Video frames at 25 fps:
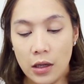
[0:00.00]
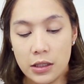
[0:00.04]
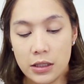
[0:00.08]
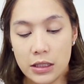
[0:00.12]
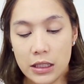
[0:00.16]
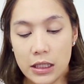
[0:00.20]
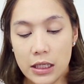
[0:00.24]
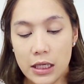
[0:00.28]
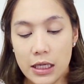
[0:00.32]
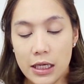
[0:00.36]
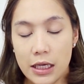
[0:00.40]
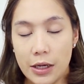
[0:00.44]

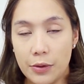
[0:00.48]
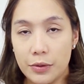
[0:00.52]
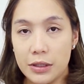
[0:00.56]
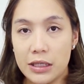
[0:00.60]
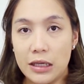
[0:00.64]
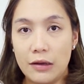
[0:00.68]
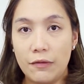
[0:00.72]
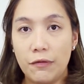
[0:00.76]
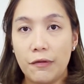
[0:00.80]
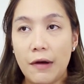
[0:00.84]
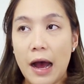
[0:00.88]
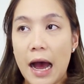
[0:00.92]
สีเขียว
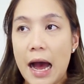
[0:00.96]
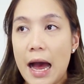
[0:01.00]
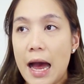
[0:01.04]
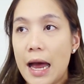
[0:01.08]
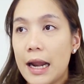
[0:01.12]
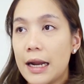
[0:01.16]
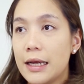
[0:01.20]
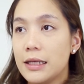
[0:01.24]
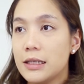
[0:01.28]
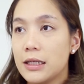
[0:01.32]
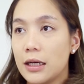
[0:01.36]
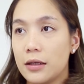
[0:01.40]
สีฟ้า
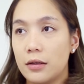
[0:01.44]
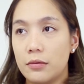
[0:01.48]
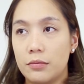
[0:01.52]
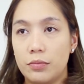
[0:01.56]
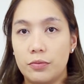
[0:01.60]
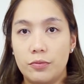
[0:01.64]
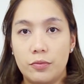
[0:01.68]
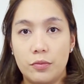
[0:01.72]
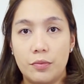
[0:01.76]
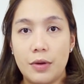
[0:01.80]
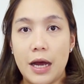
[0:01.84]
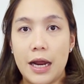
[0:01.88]
อะไรจาก
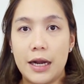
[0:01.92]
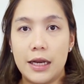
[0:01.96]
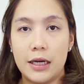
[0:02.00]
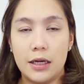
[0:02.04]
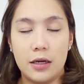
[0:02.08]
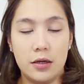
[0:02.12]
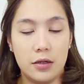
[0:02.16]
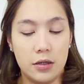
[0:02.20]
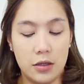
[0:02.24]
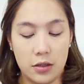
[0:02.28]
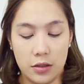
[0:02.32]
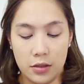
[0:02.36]
พาเลต
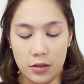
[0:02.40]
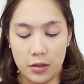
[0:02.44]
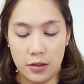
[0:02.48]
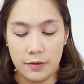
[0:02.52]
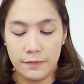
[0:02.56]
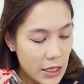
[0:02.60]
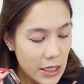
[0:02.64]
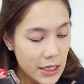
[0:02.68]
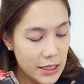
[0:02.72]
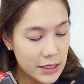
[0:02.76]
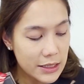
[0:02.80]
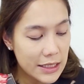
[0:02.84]
อื่
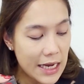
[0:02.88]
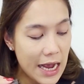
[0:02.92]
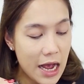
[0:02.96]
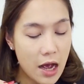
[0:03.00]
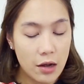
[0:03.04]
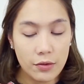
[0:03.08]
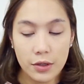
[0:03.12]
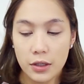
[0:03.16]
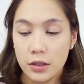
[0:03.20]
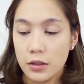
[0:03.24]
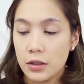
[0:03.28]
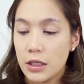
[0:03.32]
นๆ อีกเจ้า
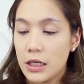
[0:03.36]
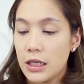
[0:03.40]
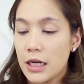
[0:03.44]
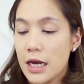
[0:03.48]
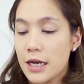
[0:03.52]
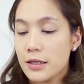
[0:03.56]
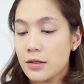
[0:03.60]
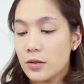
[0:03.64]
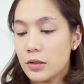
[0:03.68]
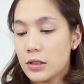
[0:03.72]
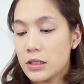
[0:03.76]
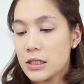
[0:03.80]
หนึ่งที่
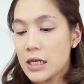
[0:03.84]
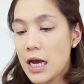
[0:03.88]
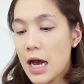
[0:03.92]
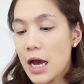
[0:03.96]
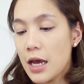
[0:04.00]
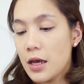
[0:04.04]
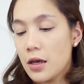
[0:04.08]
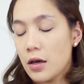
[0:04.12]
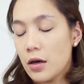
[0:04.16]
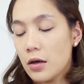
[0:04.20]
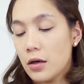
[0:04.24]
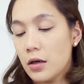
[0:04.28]
น่าสนใจ
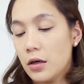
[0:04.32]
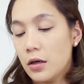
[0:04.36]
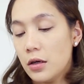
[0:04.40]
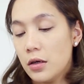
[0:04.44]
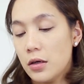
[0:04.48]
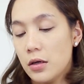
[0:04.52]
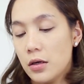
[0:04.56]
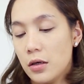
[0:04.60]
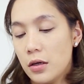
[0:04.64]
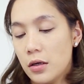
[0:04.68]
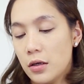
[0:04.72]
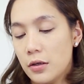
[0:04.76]
ก็คือ